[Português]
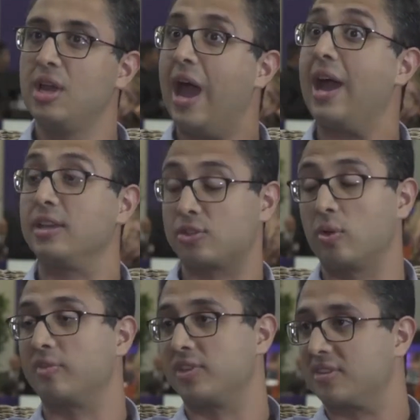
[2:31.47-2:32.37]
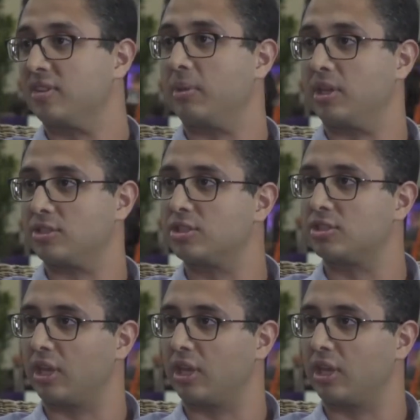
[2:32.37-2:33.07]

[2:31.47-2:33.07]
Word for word: Ah, e escovista também a gente